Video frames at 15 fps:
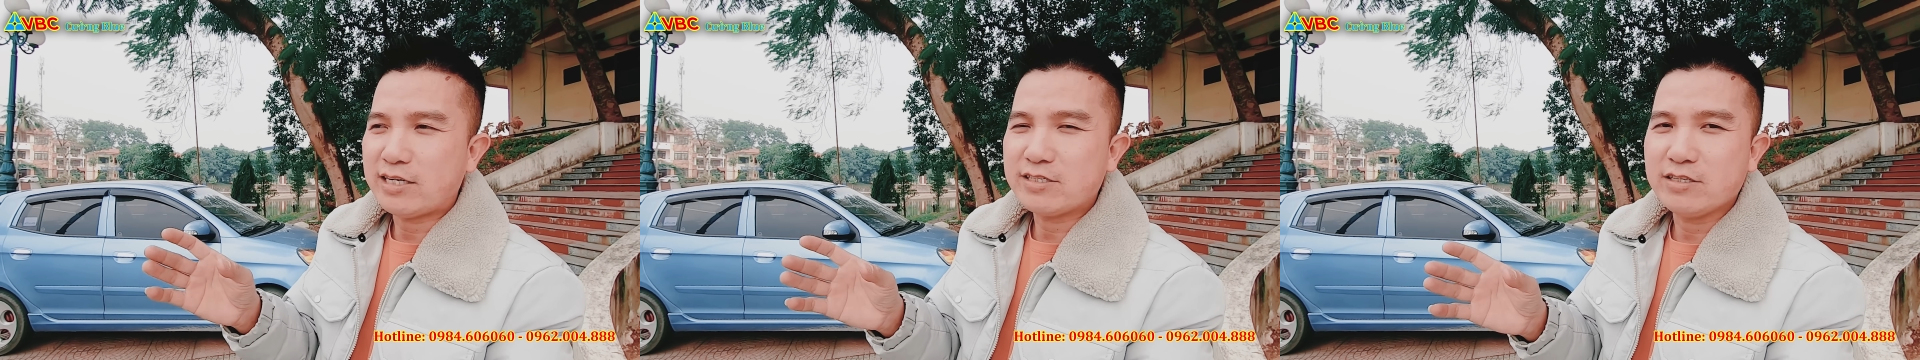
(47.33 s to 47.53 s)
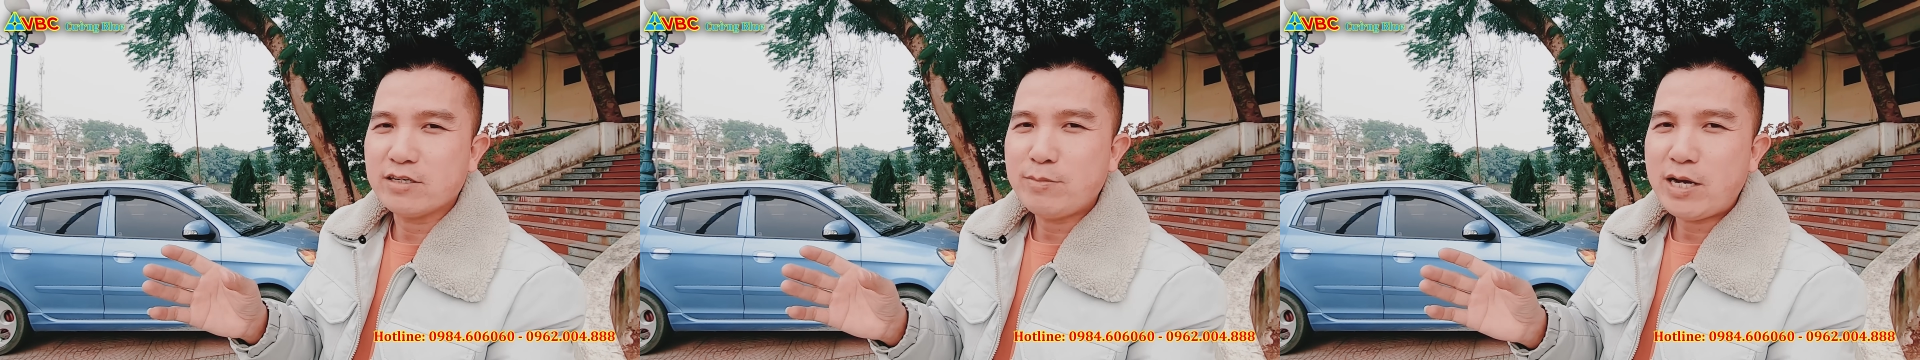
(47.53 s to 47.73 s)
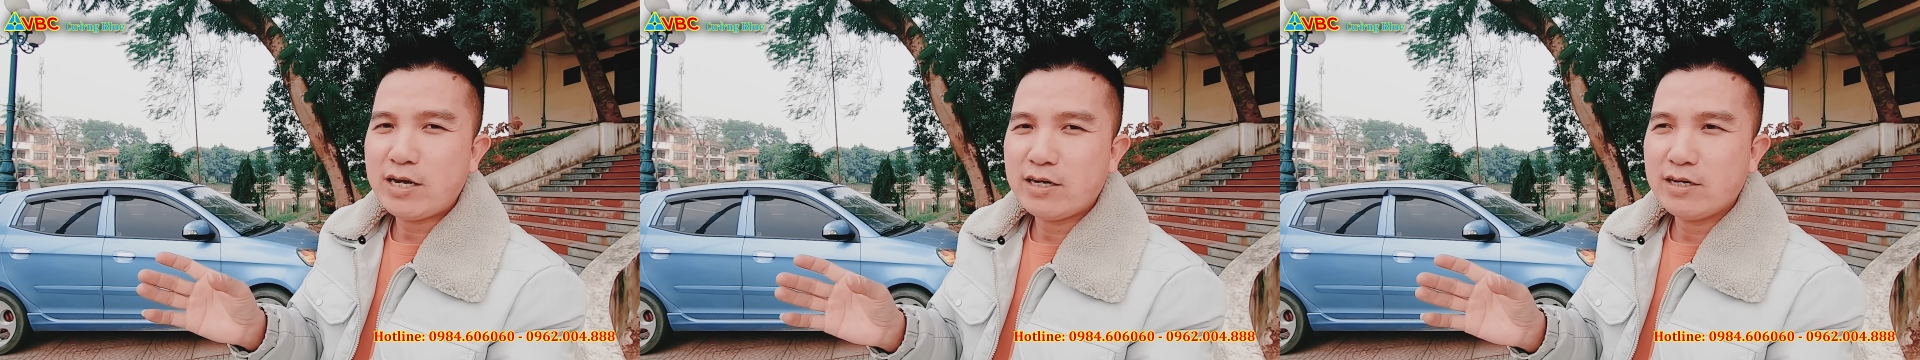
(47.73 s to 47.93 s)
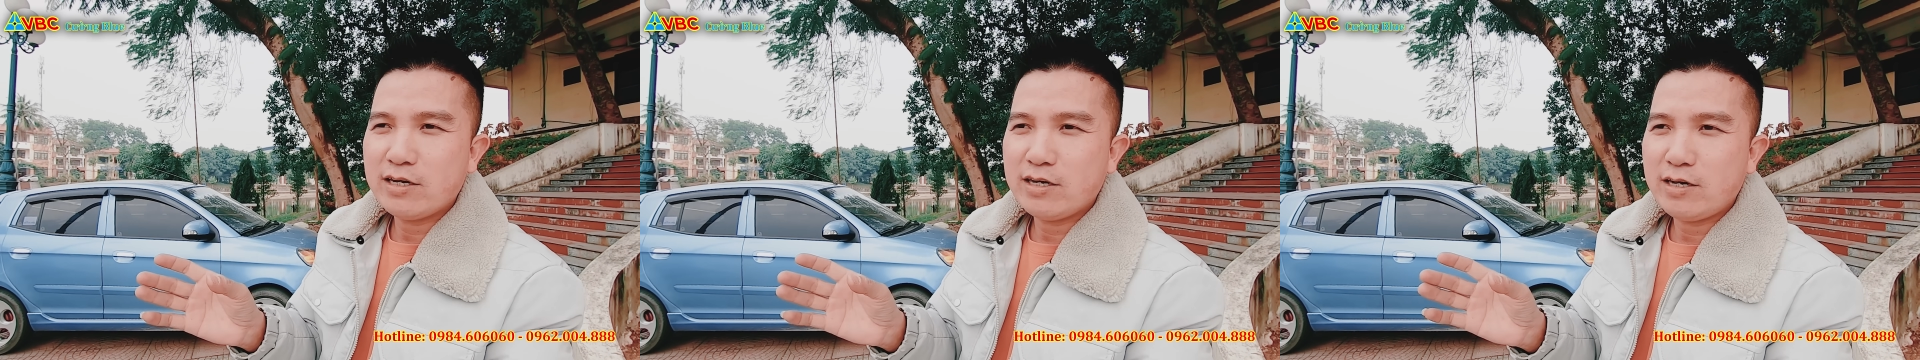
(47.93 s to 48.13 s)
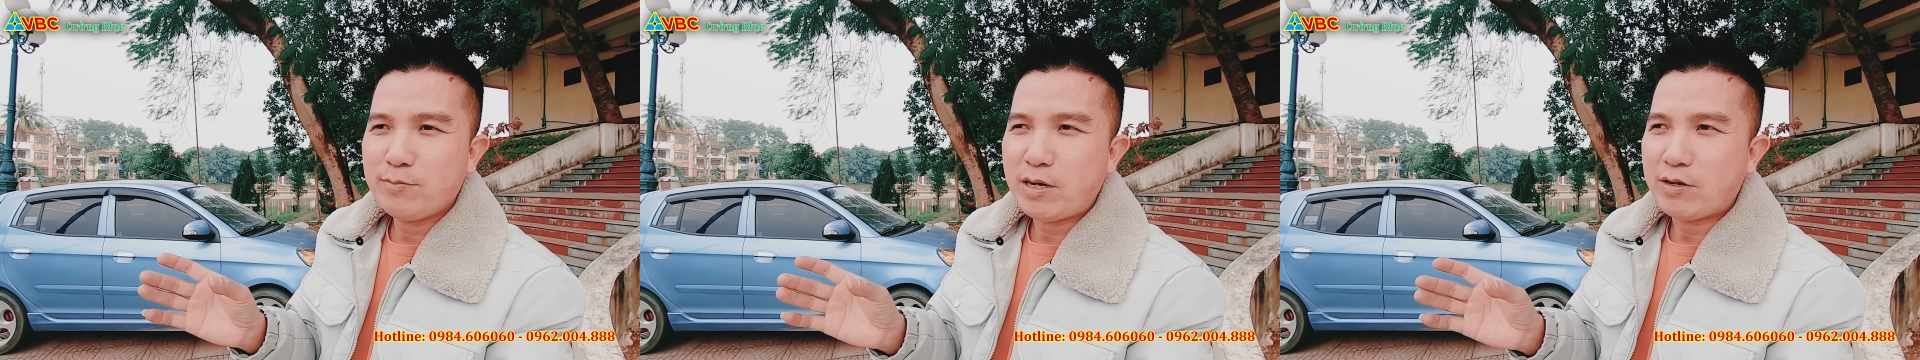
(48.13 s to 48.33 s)
giả sử các bác
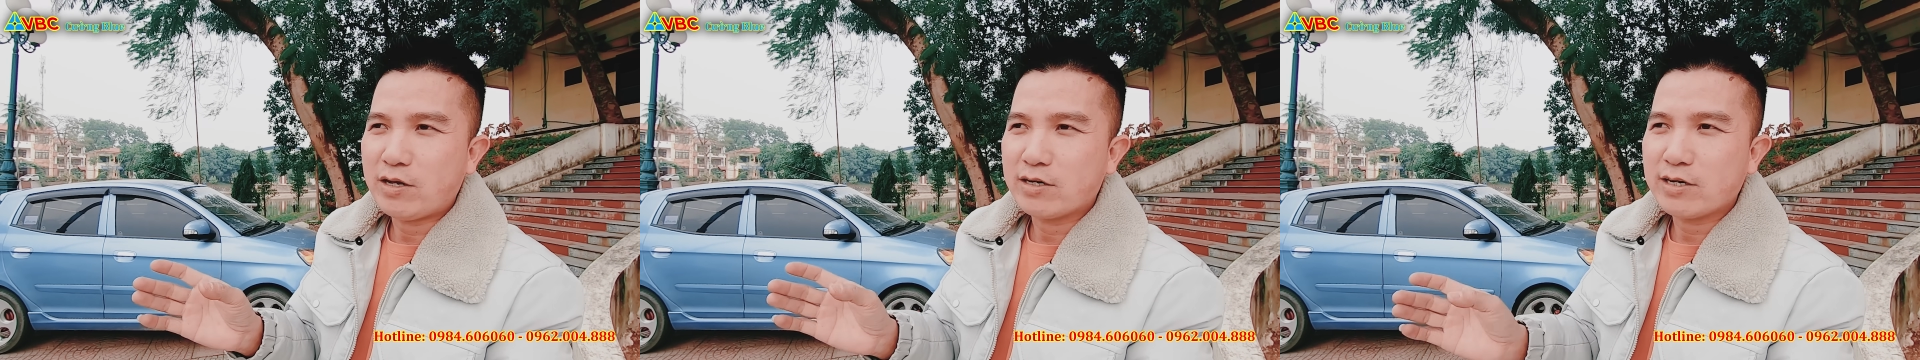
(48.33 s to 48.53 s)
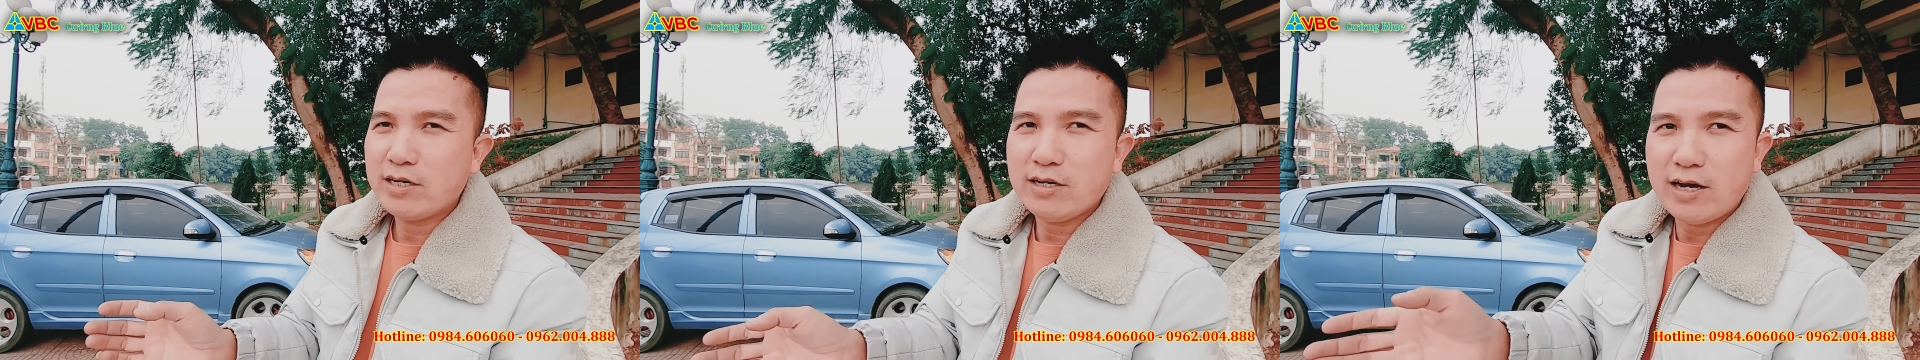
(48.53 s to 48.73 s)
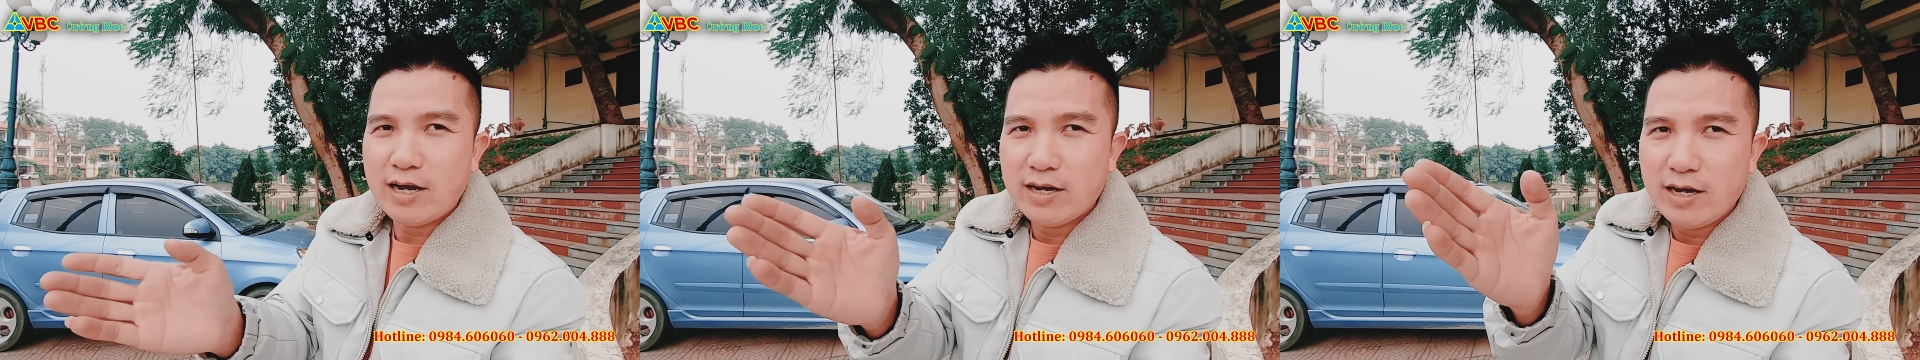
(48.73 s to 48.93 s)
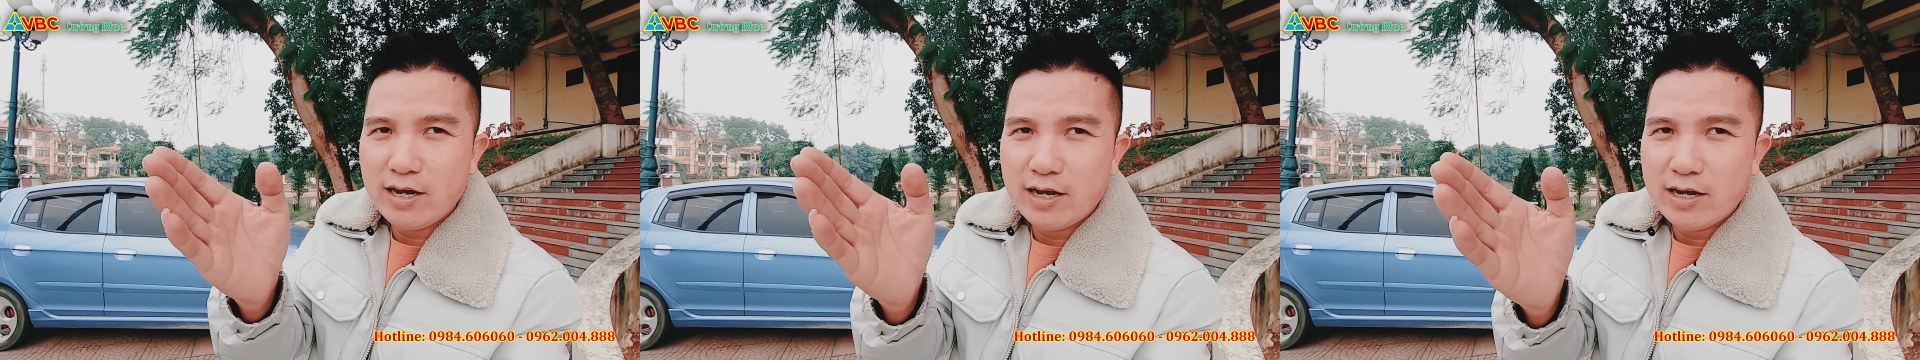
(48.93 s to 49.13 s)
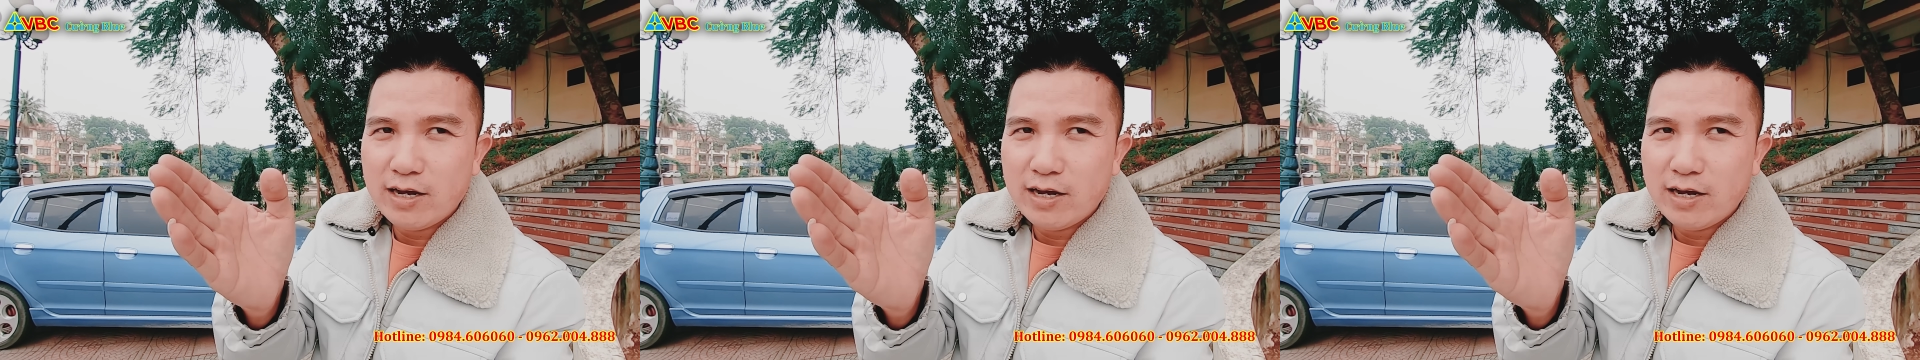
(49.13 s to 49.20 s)
à, em bảo rằng đấy à,